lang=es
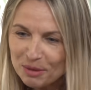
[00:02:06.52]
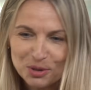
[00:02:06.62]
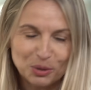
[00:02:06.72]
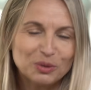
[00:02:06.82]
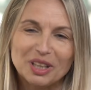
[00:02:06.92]

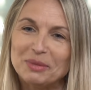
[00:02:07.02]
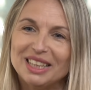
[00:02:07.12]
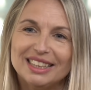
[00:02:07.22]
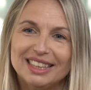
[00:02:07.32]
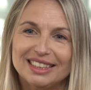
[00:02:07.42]

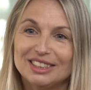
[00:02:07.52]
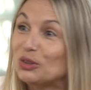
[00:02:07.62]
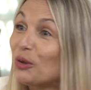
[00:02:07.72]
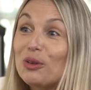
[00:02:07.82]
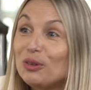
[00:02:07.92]
absolutamente
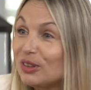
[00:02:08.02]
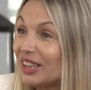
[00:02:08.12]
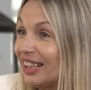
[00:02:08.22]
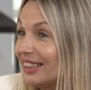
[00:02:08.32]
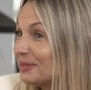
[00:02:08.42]
todo lo
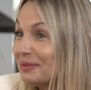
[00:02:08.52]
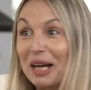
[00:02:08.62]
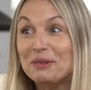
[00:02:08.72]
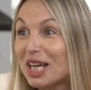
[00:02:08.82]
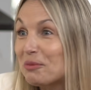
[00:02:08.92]
que
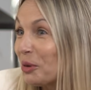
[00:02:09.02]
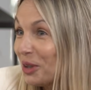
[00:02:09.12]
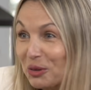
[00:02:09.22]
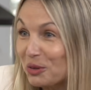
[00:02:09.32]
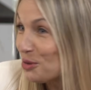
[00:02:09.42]
había
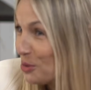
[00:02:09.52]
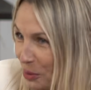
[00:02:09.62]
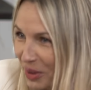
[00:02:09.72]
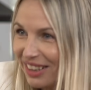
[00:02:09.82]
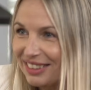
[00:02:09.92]
podido
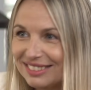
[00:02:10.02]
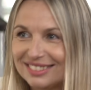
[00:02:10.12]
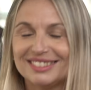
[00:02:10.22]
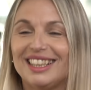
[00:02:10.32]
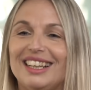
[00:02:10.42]
construir
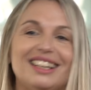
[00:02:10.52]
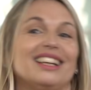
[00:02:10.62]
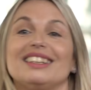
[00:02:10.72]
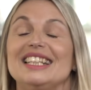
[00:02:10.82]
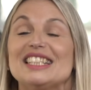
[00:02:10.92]

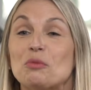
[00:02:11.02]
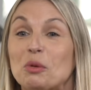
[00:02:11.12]
hasta ese